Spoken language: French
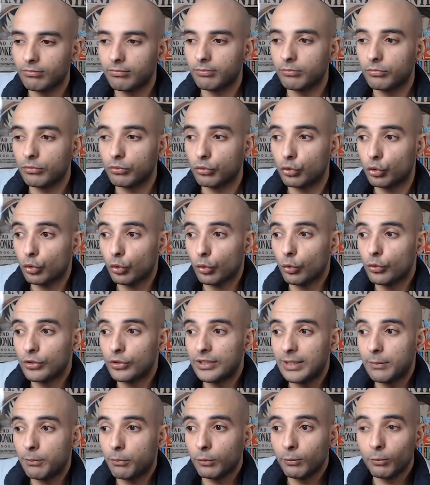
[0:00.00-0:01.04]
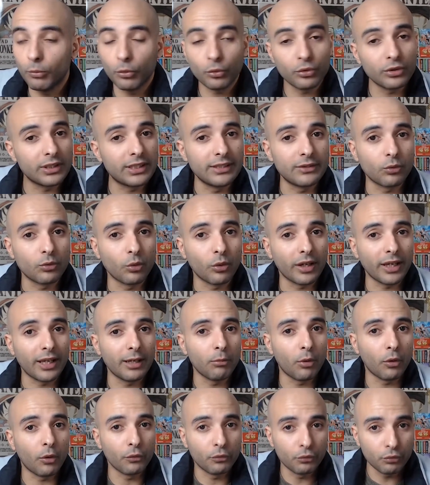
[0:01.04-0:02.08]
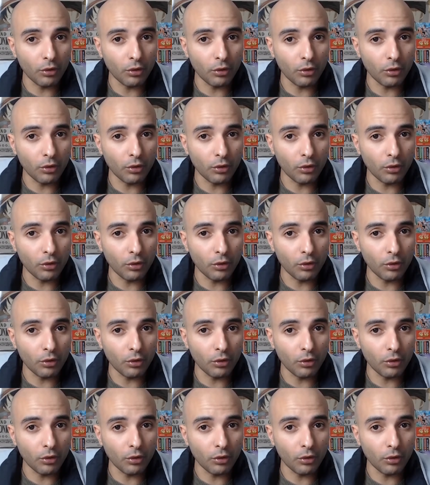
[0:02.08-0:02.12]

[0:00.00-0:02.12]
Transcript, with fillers: sur le si peu de monde qu'ils ont réellement vu.